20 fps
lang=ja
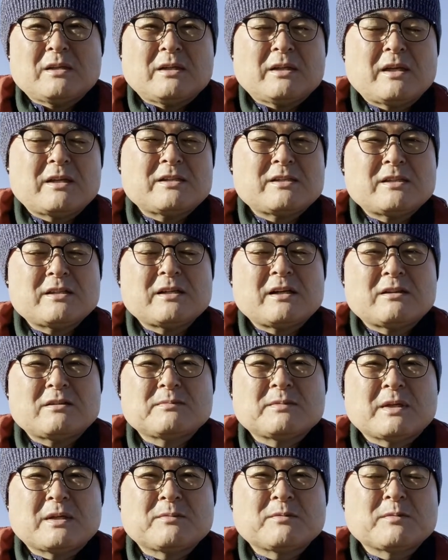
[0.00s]
返信がある
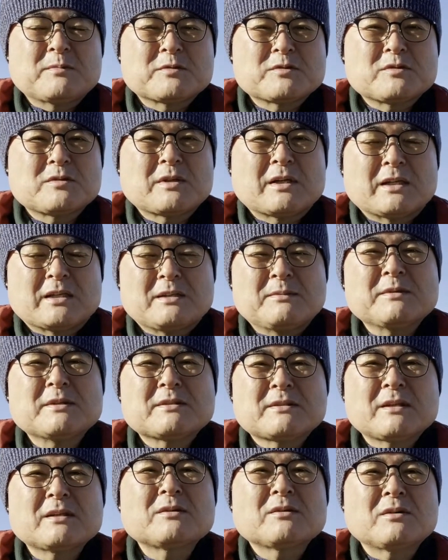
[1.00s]
場合ももちろんありま
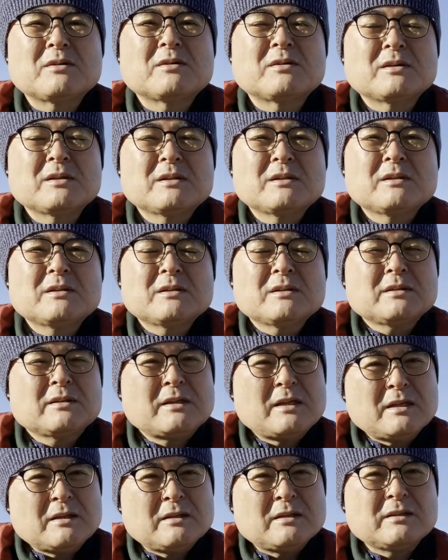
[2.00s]
すけど
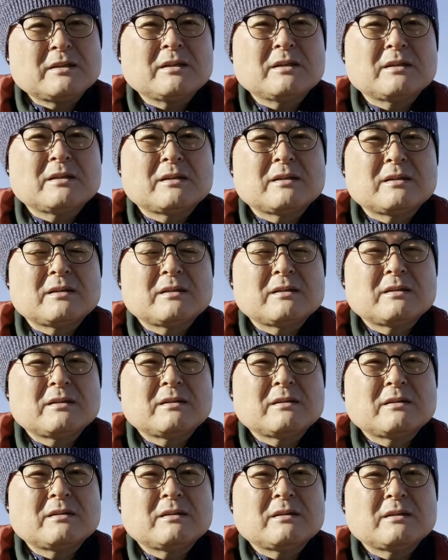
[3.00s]
なんかね
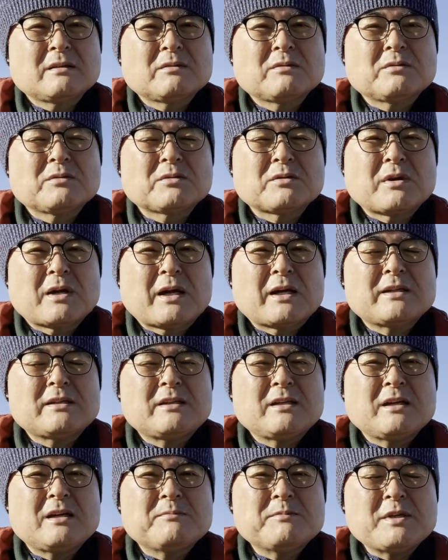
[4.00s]
この相
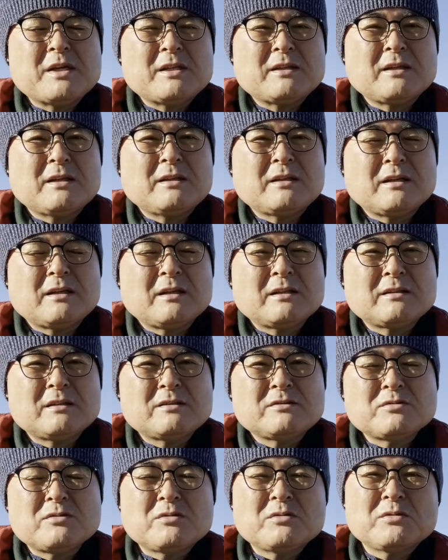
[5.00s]
手が見えない中
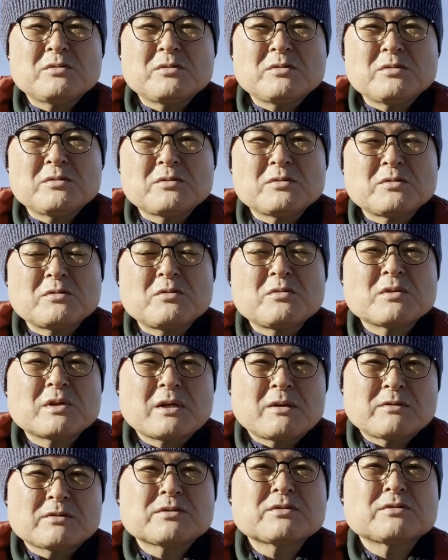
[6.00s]
で情報交
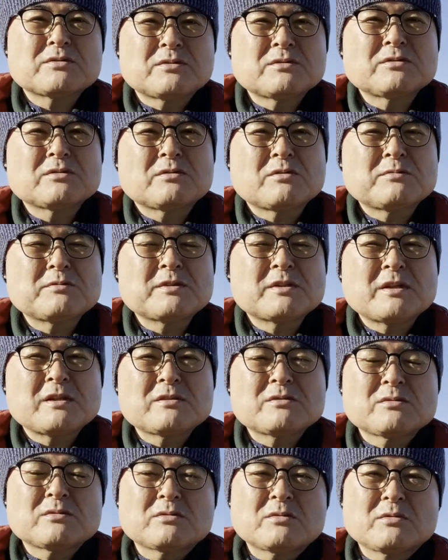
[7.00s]
換をする
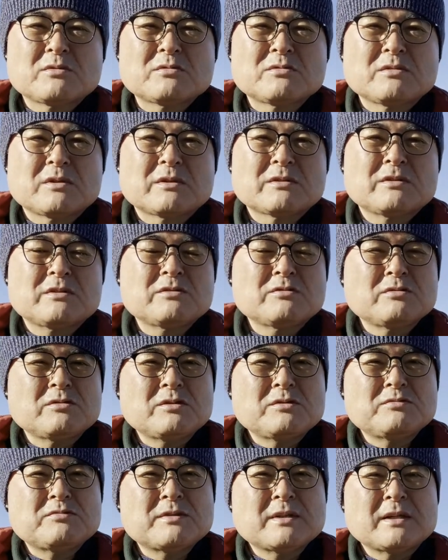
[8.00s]
コミュニケーションを取るっていうのは非常
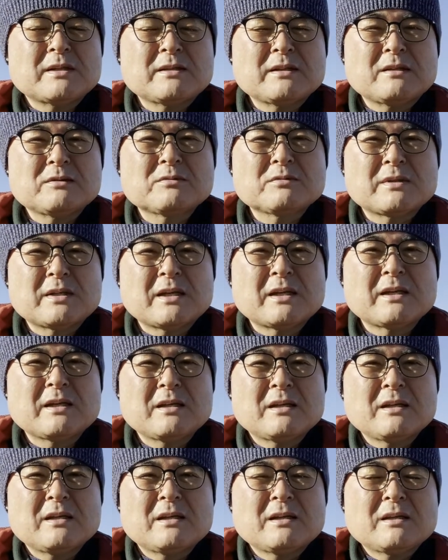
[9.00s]
に不安なので
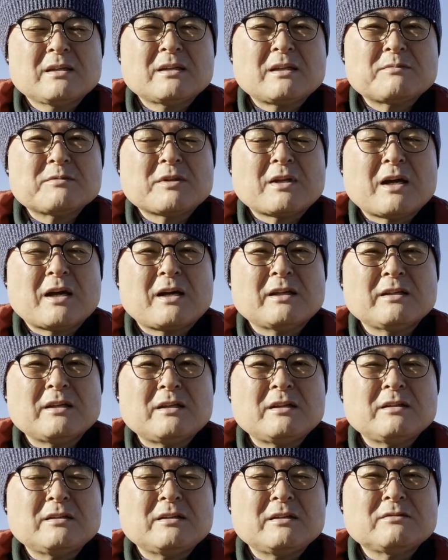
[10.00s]
多分ね離
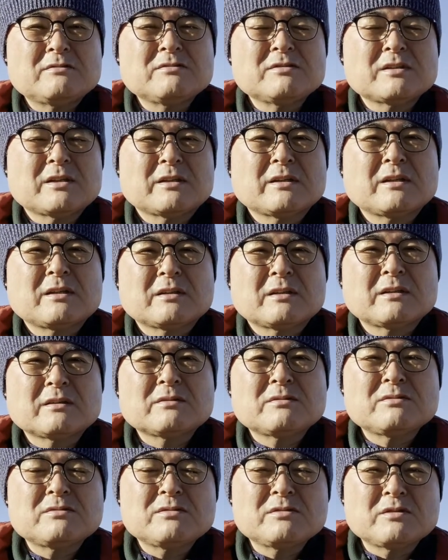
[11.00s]
れていくんじゃないかな
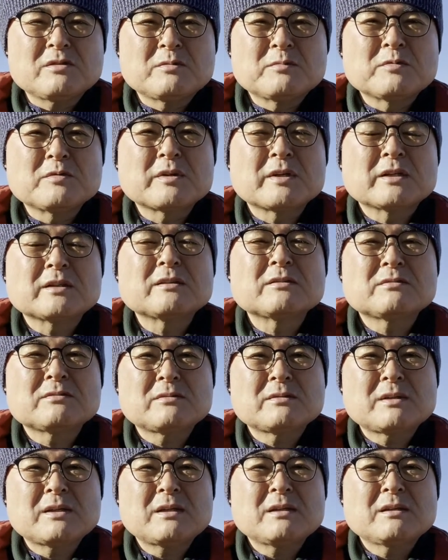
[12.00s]
というふうに思うわけです
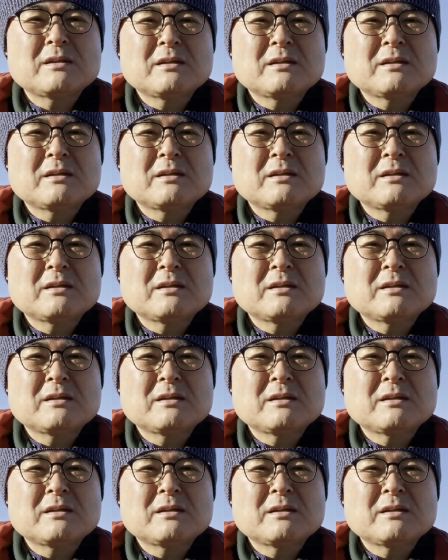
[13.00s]
よね。